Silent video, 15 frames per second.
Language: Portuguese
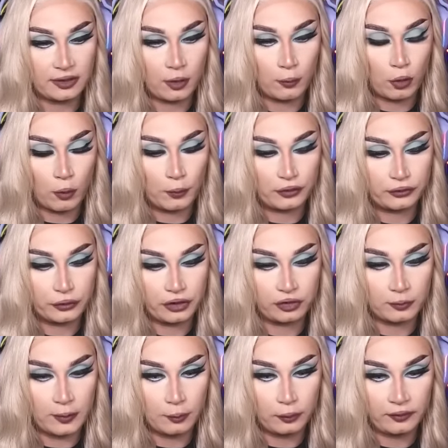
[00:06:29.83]
tá como compositora
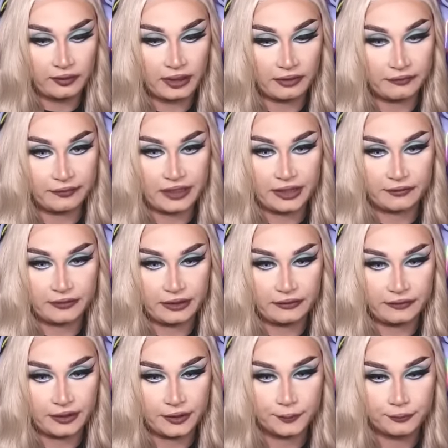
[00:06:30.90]
de uma música? Vi, vi,
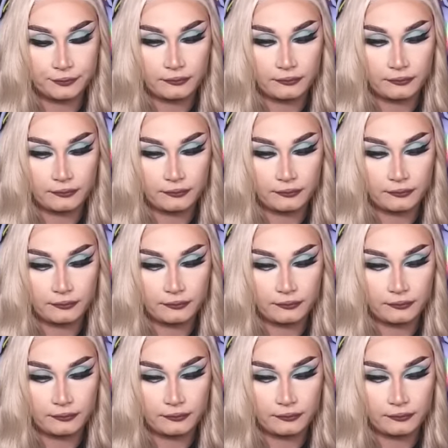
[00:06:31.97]
vi.